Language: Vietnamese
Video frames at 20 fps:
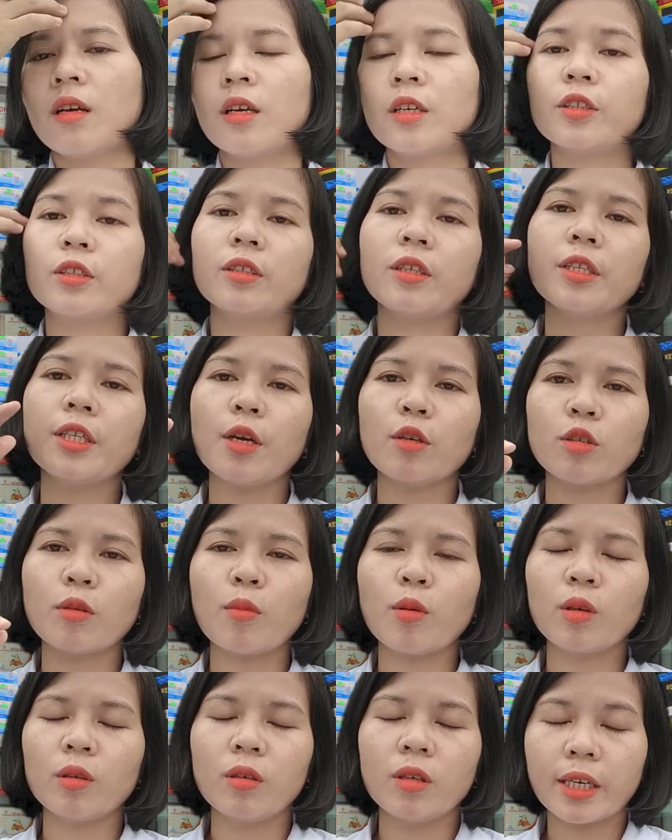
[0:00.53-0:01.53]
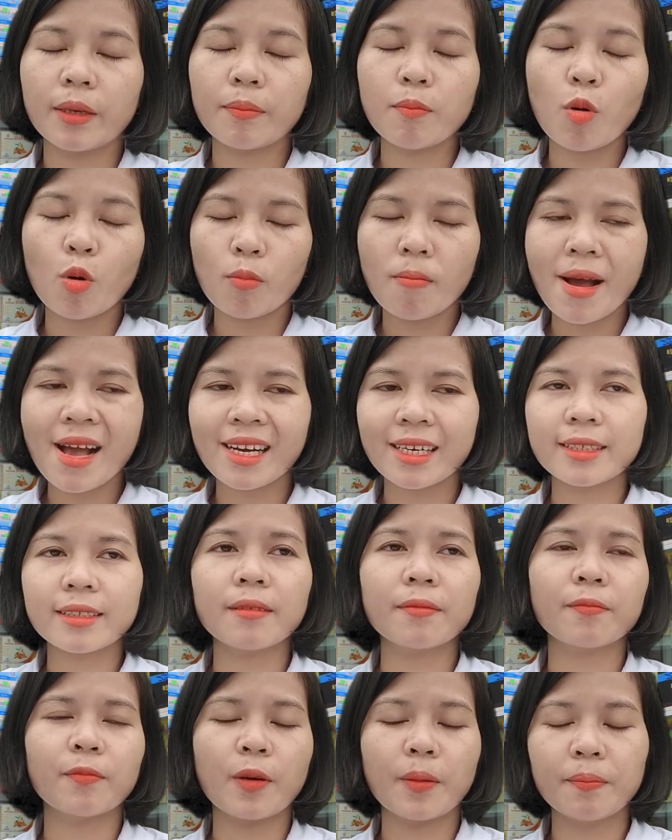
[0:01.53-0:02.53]
giới thiệu cho mọi người cái bộ ba cái
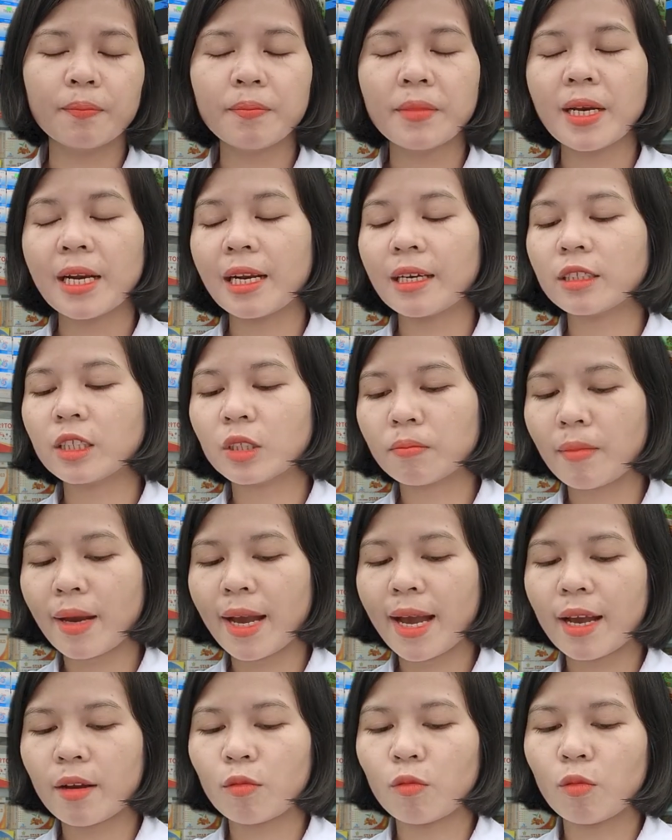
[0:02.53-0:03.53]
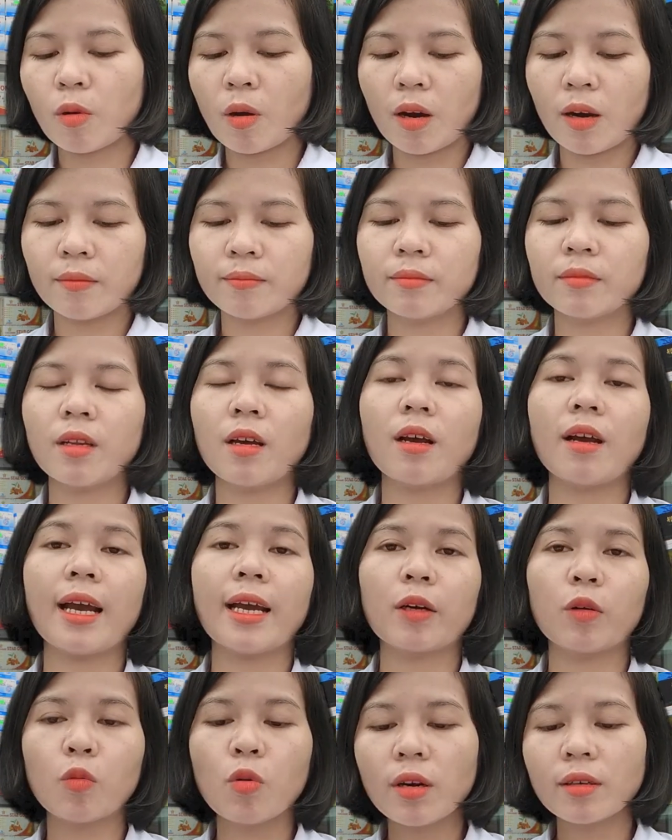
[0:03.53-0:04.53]
sản phẩm melasma của ừ,
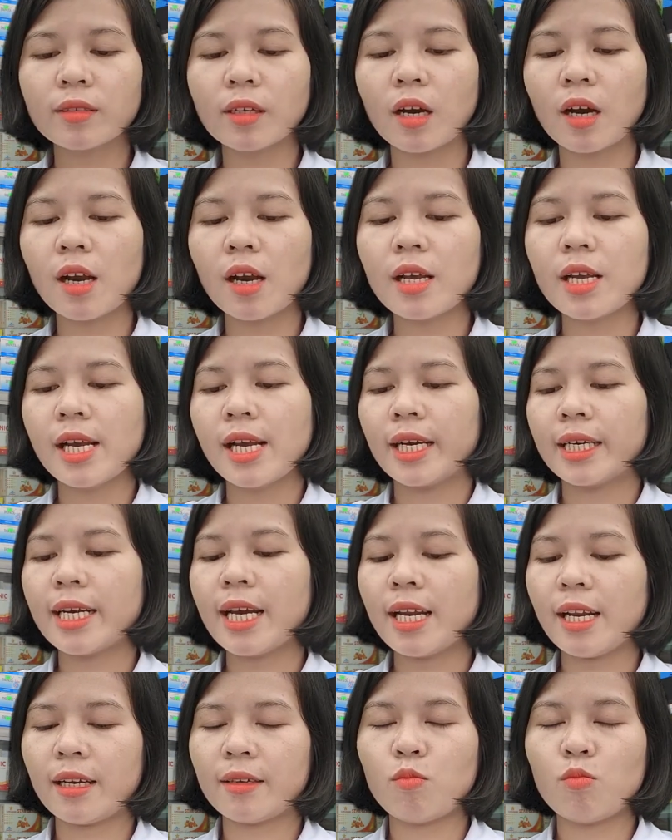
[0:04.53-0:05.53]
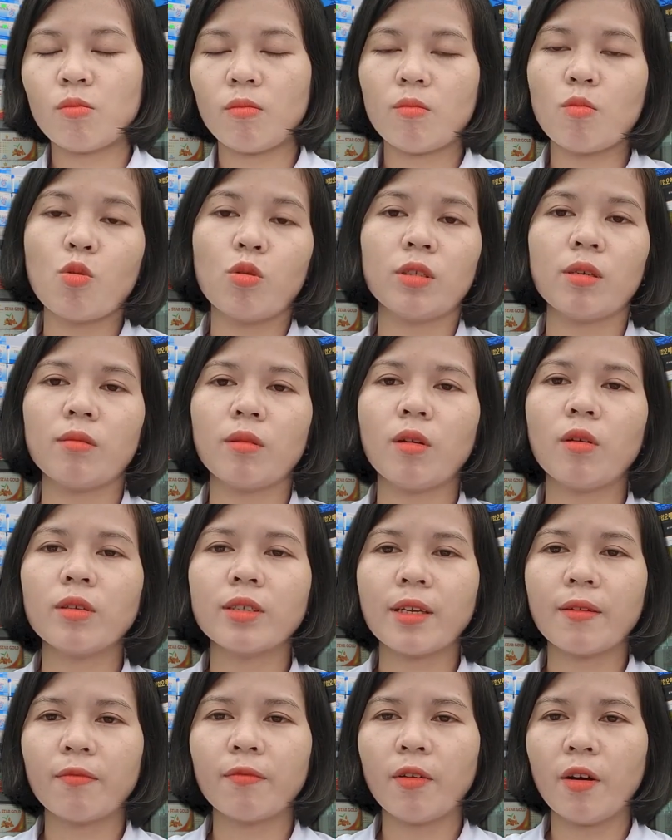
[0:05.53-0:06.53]
Hàn Quốc đó đây là một trong những
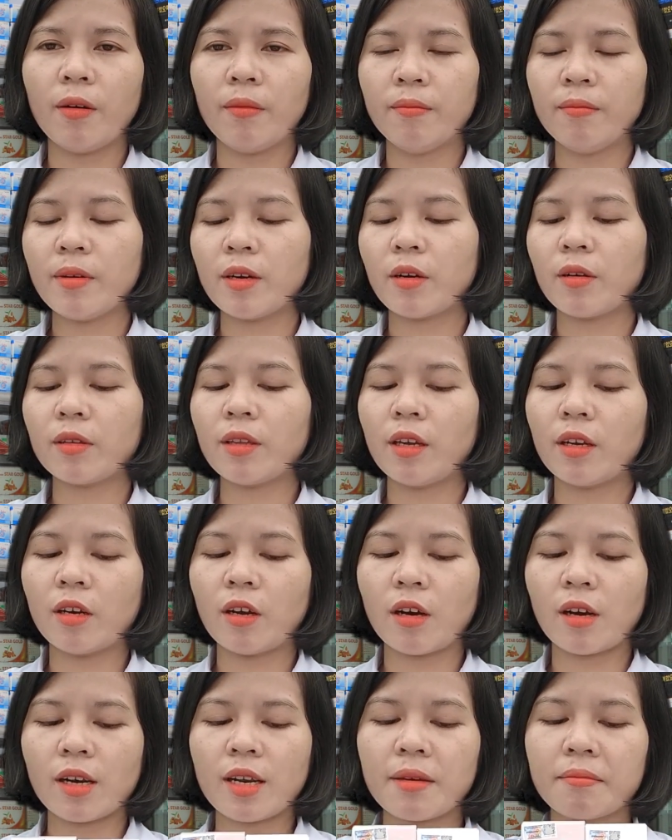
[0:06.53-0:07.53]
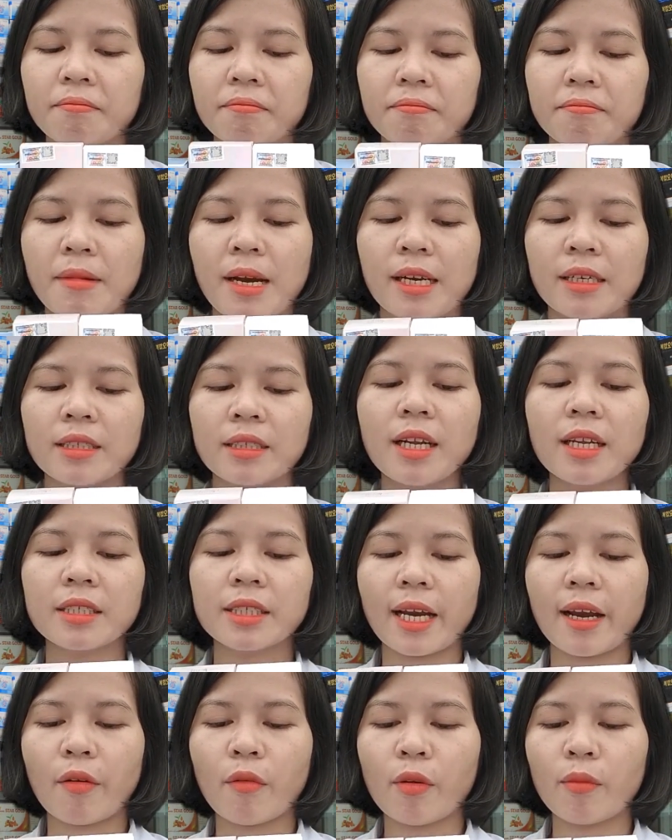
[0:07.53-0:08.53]
cái sản phẩm mà có thể nói là bán rất là
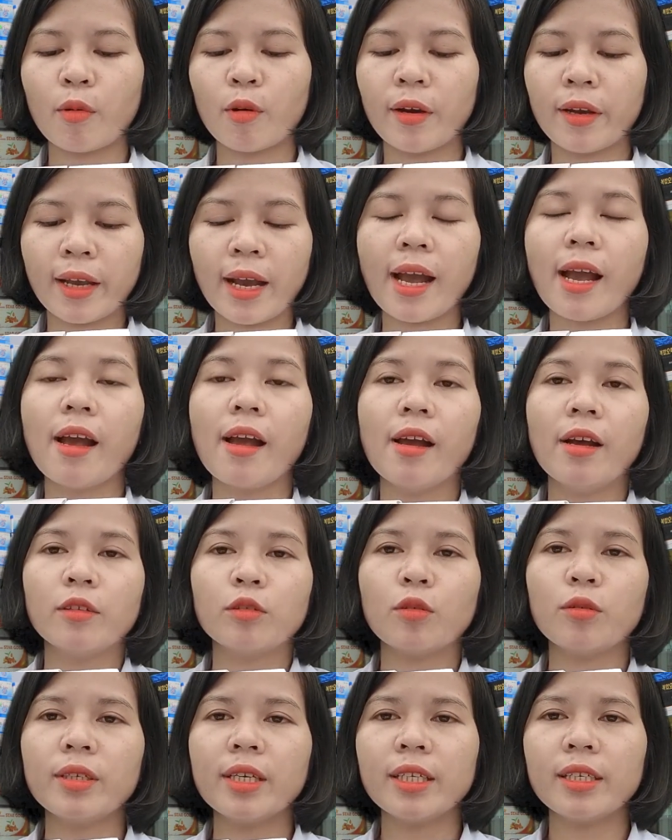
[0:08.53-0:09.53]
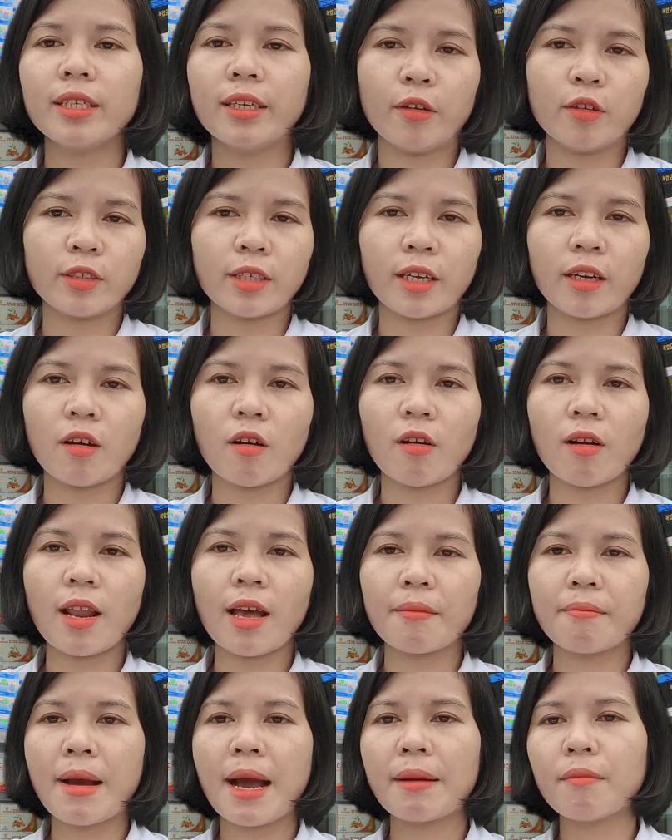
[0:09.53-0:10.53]
chạy luôn mọi người nhá Tuy nhiên thì nó sẽ có
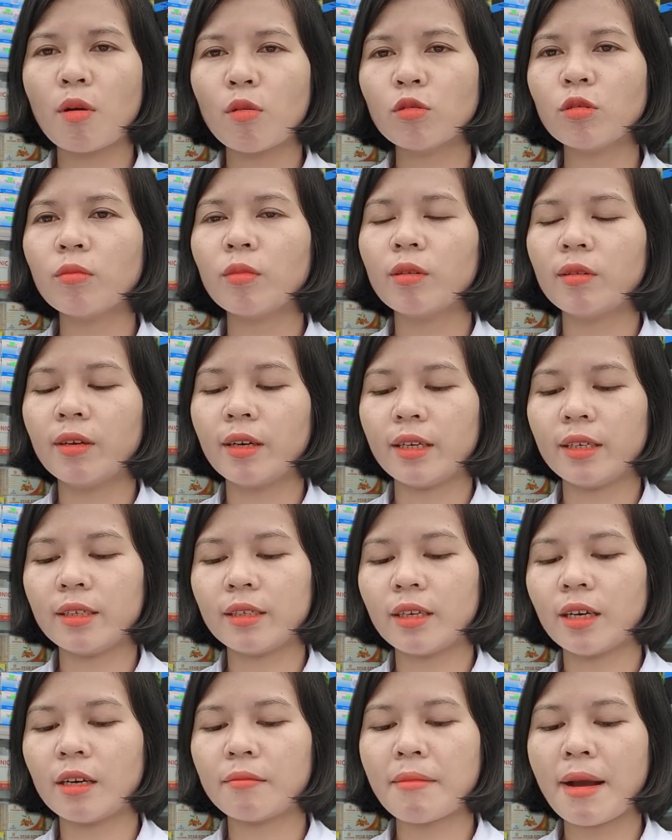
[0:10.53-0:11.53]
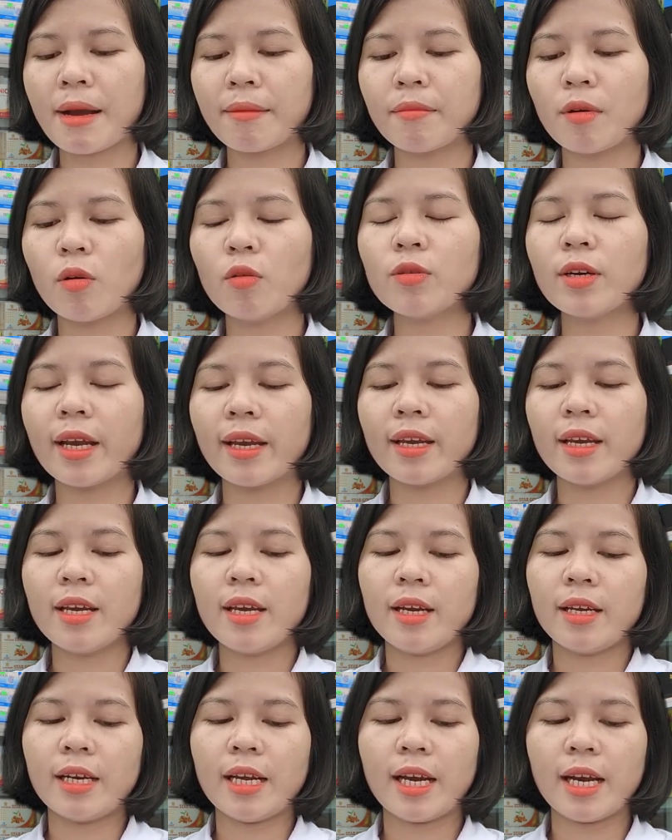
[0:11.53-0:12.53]
là ba mẫu cho mọi người đó ba mẫu này
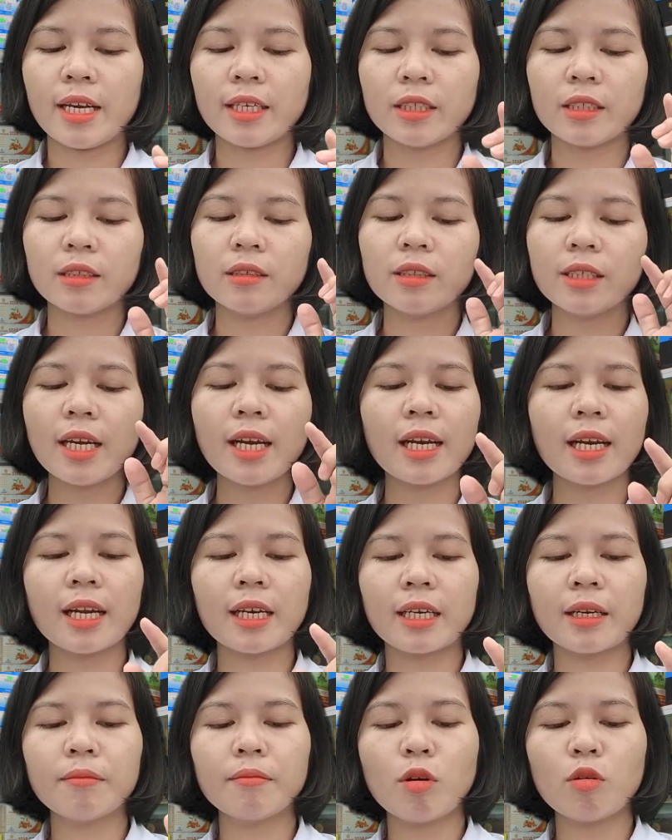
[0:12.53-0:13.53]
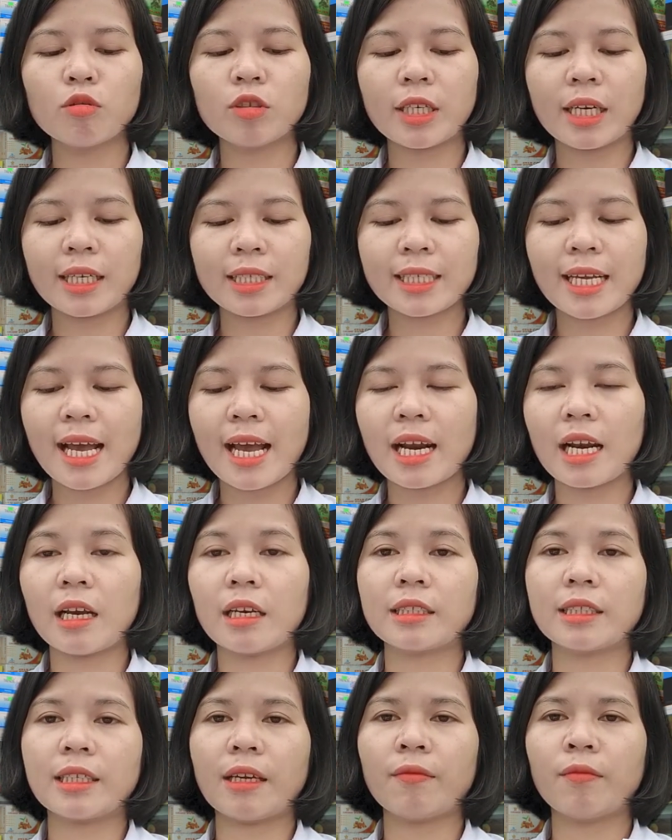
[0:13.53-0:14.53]
đấy thứ nhất là cái mẫu trắng da
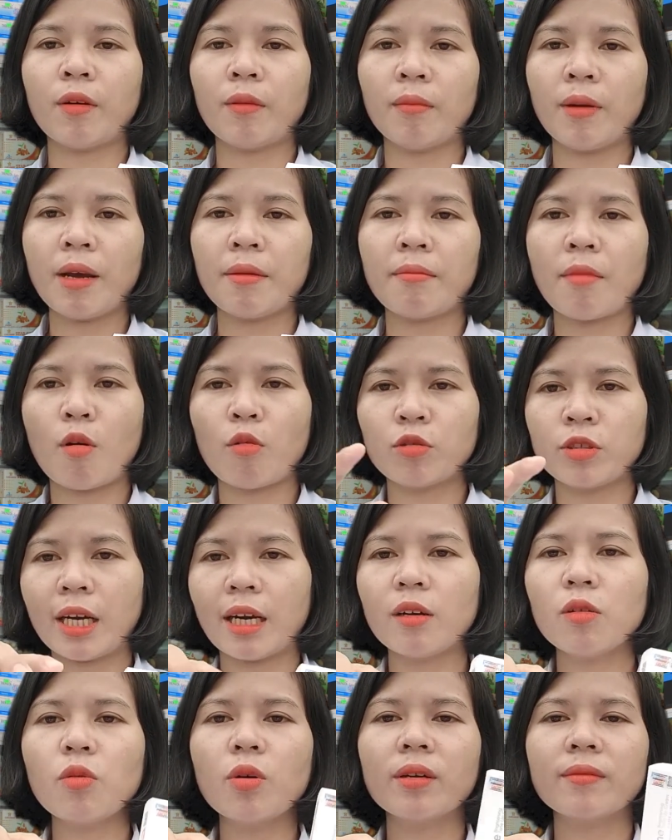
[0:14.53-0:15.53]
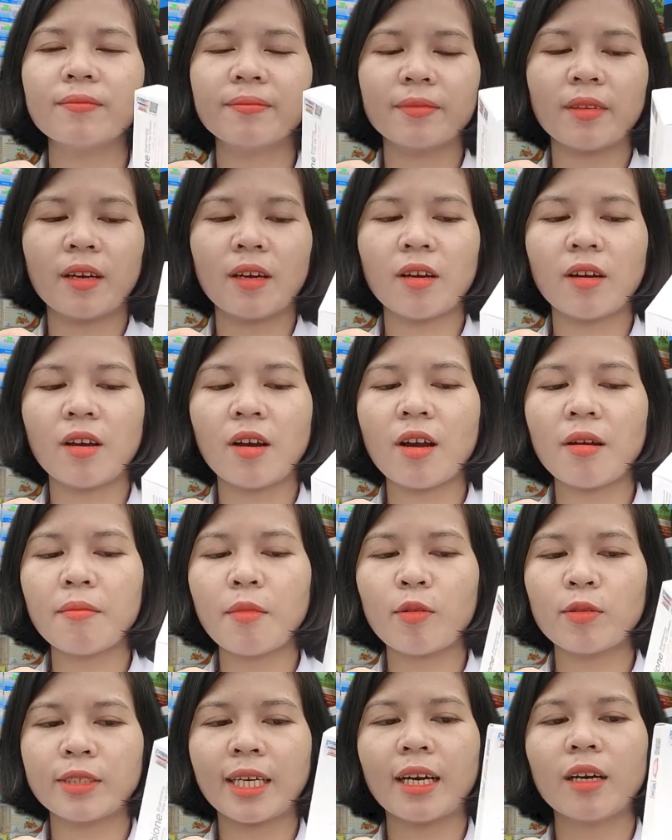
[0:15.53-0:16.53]
là sản phẩm là màu trắng luôn
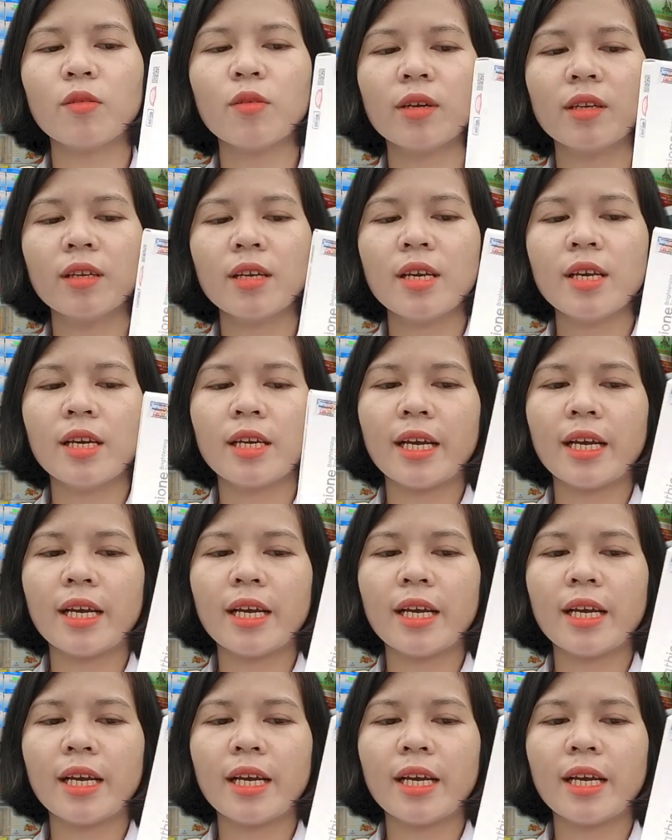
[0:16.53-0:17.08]
nó màu trắng luôn